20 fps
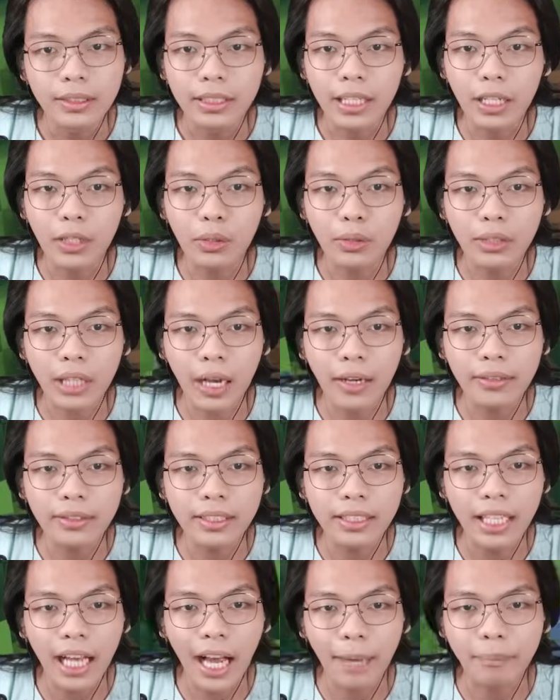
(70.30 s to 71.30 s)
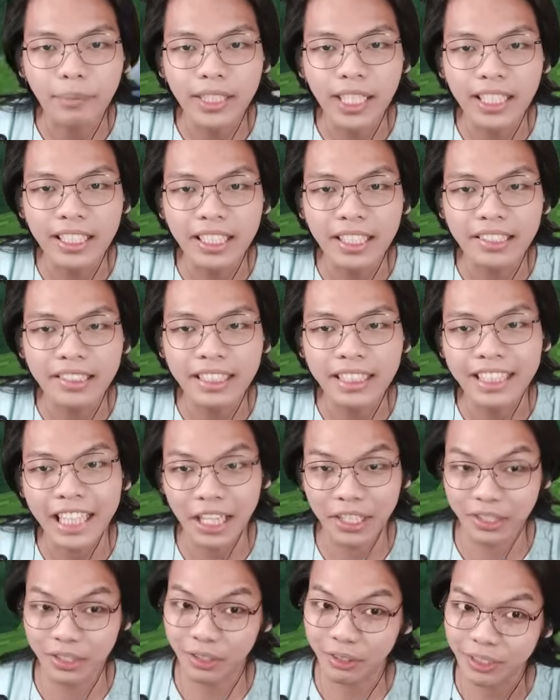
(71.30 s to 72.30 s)
yang ku tahu sih update-nya sih
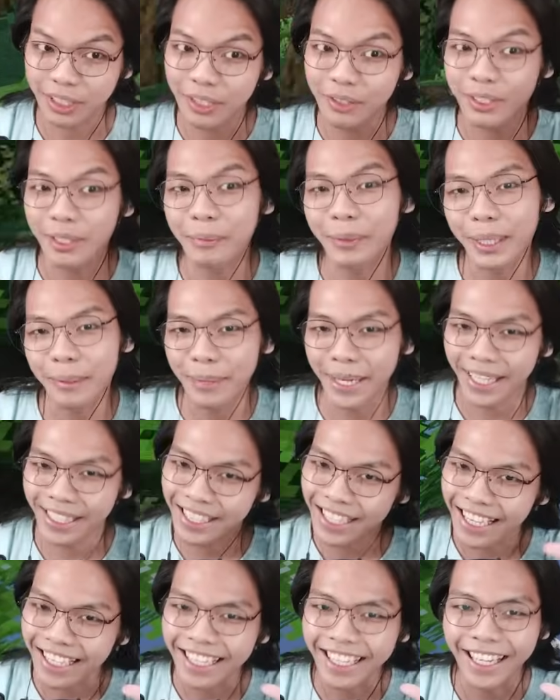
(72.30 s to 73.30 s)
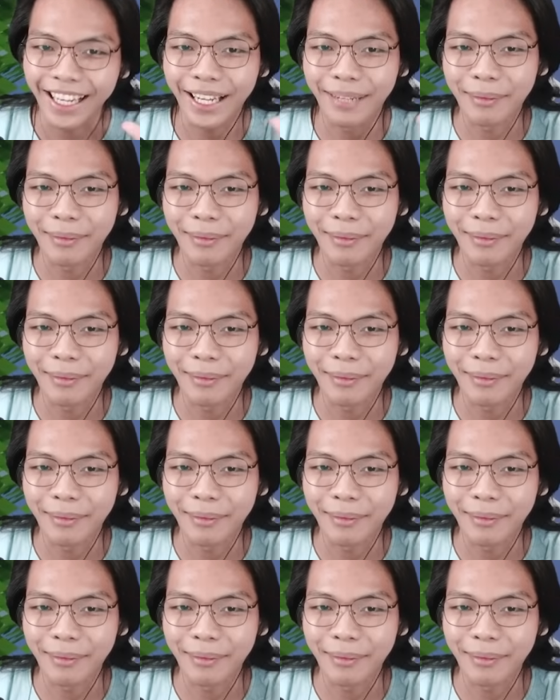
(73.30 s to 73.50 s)
teksturnya udah mulai beda ya.